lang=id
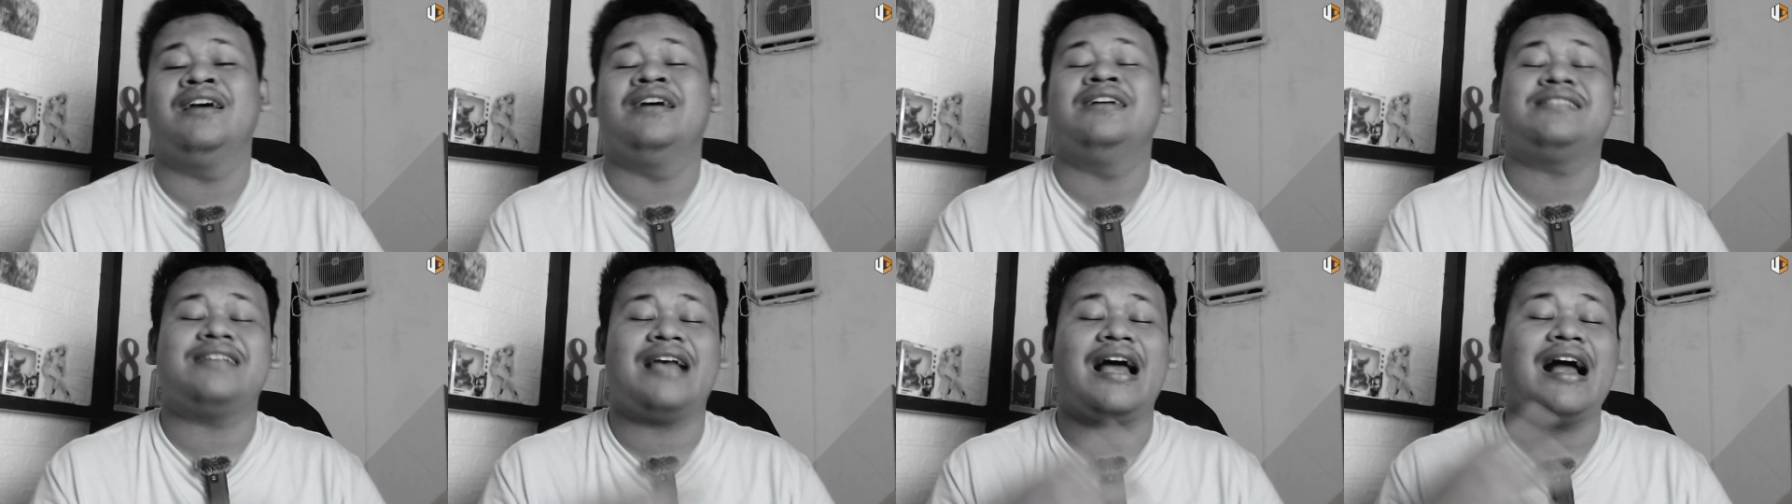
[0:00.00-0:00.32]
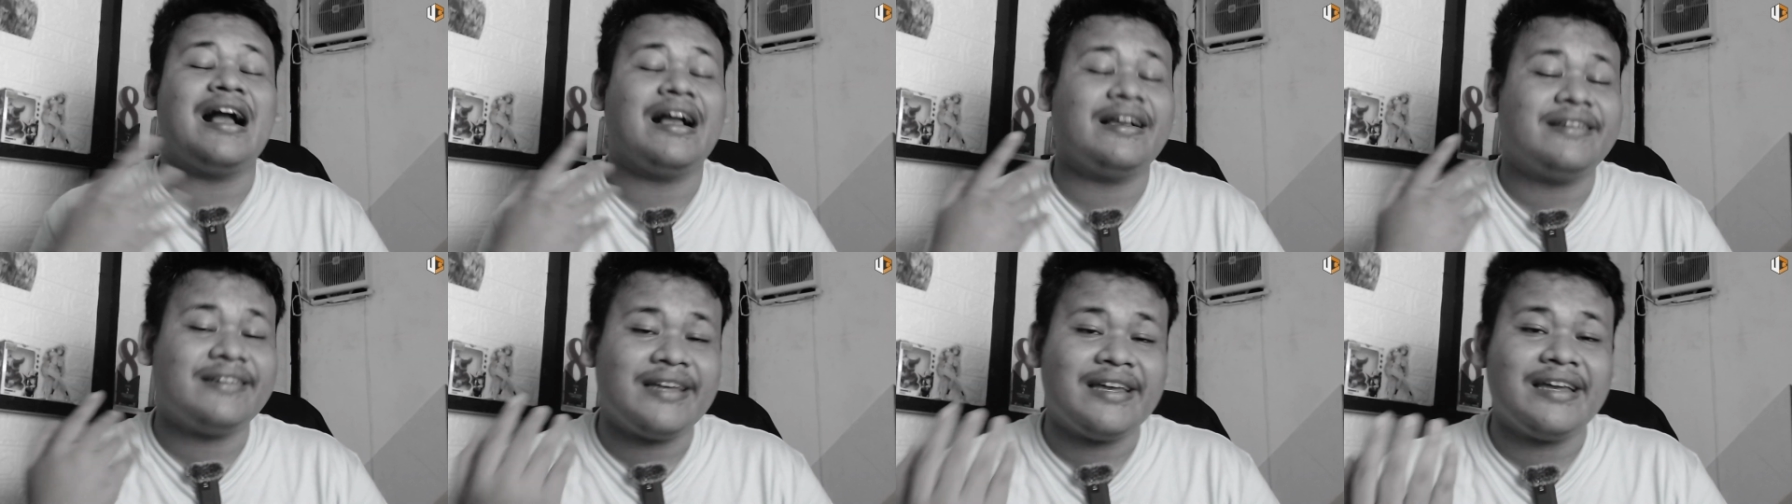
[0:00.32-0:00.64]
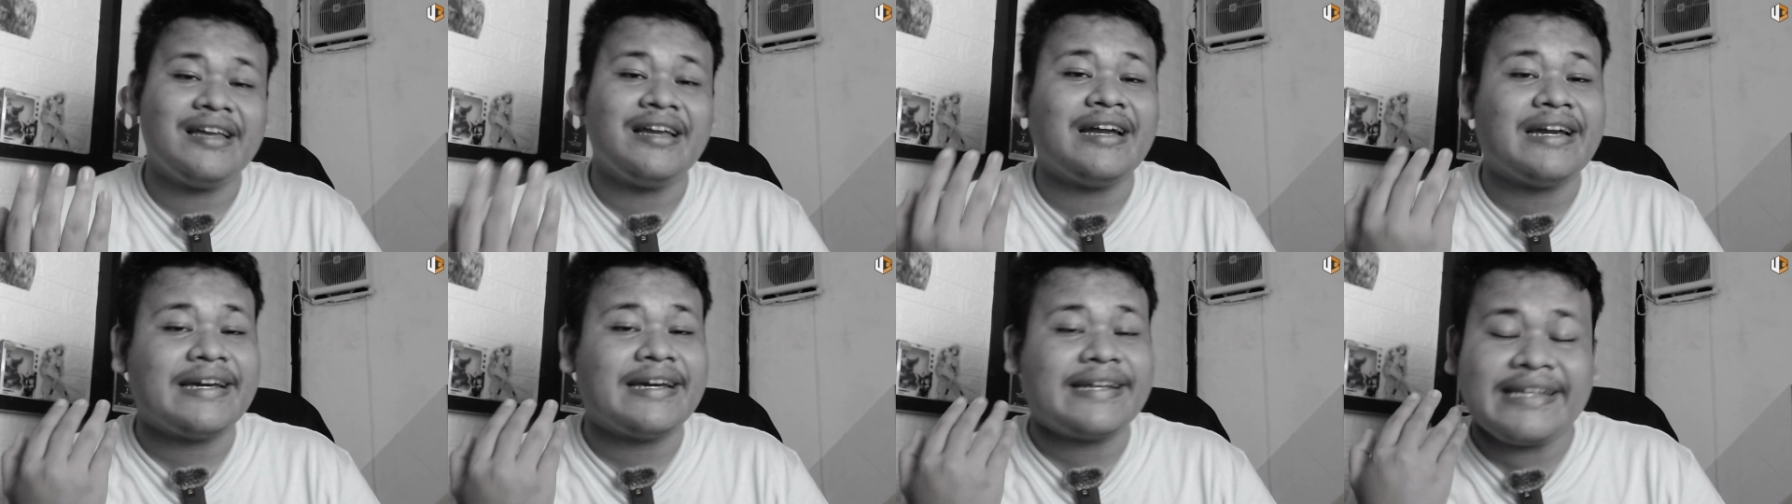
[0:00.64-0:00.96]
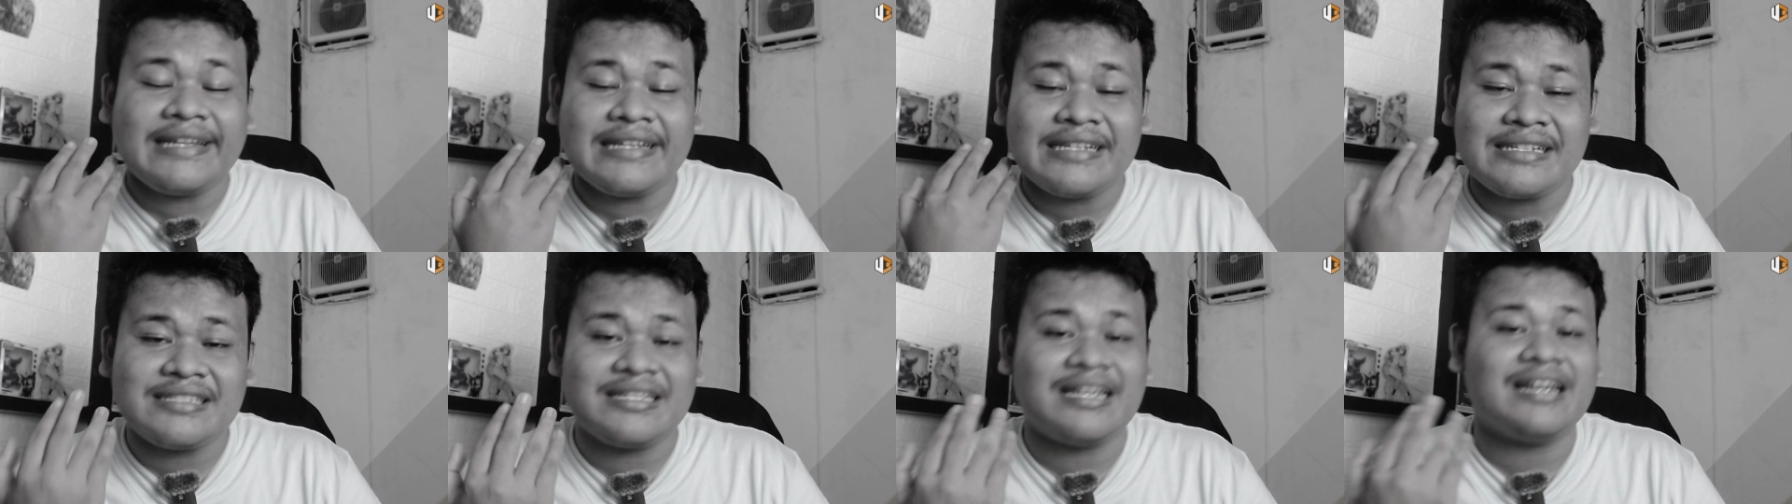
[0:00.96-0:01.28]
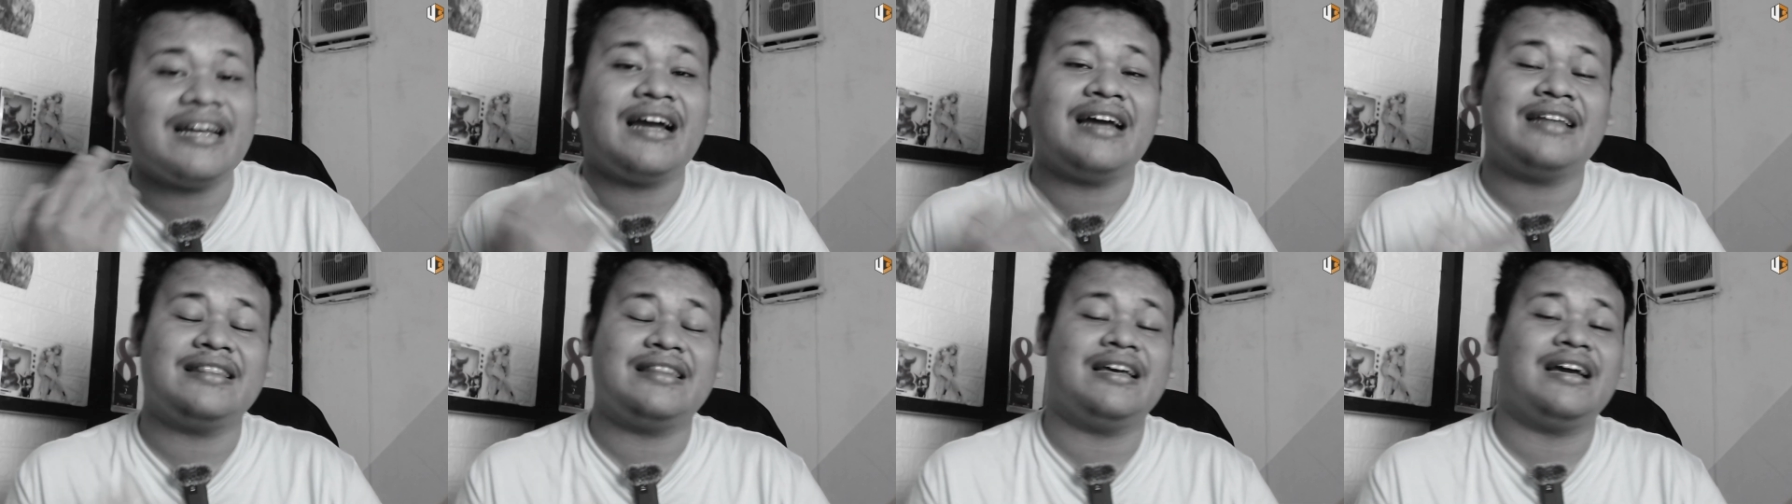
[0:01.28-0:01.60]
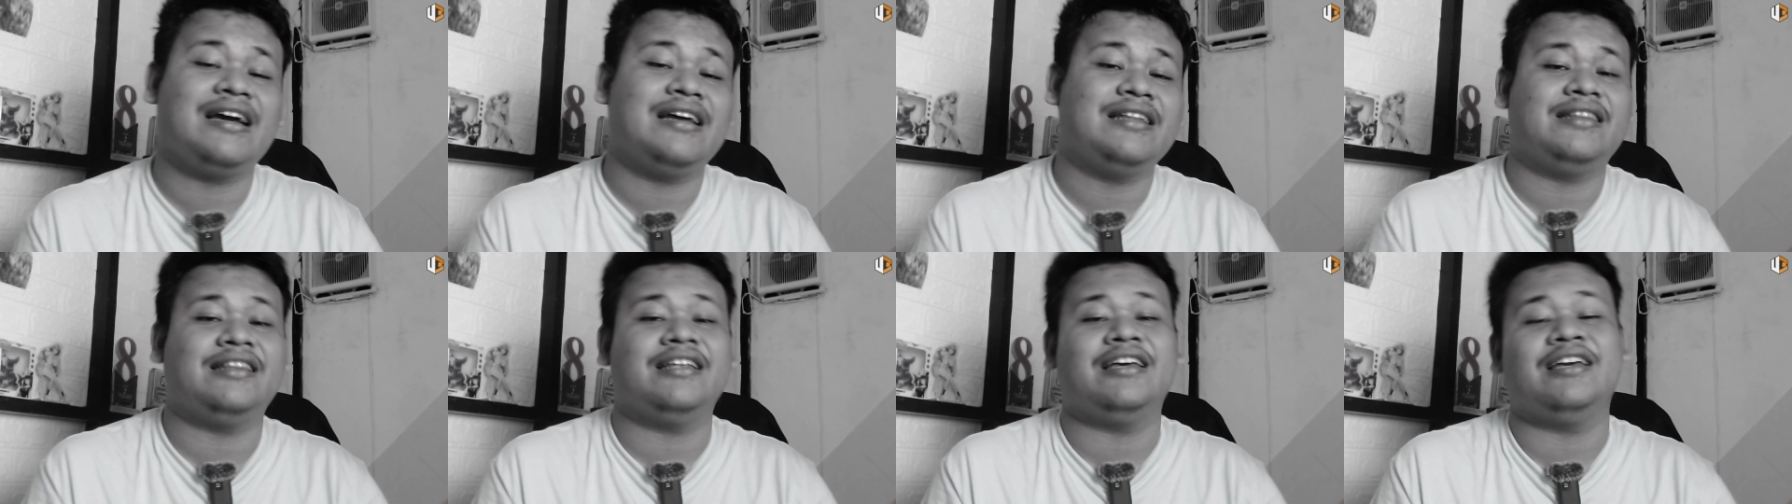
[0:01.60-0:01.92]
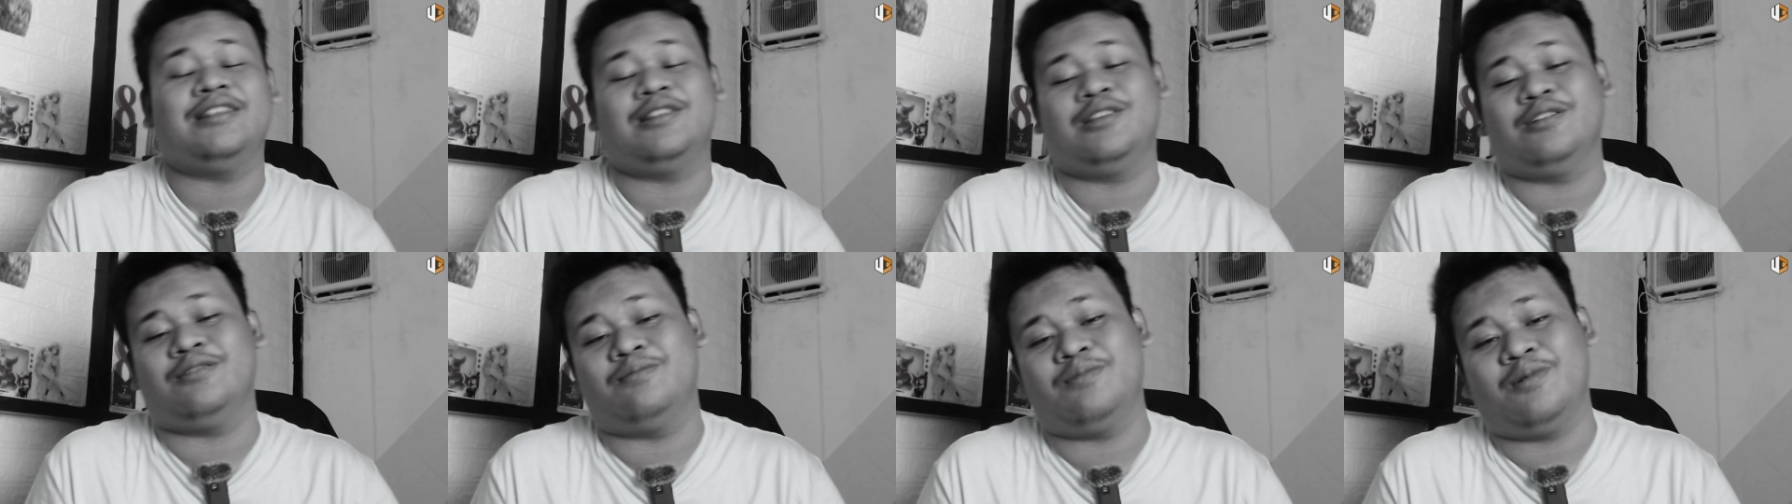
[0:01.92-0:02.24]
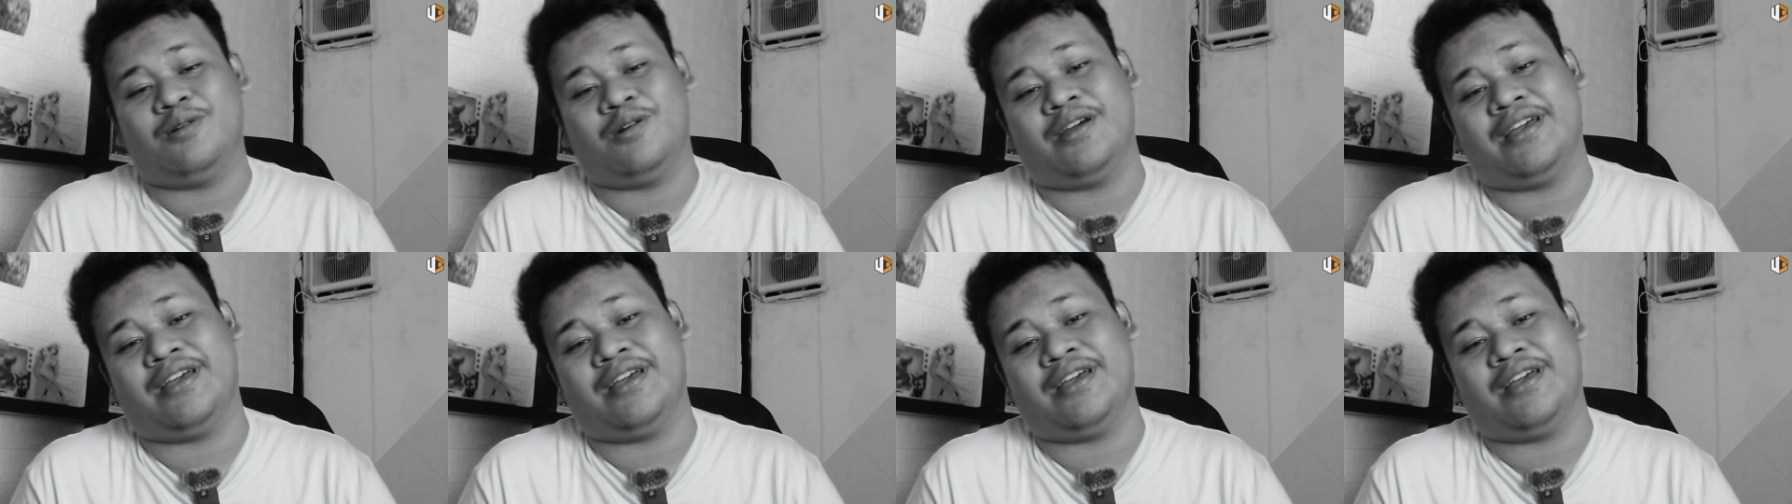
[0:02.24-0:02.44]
saking cringe-nya kata-kata itu boy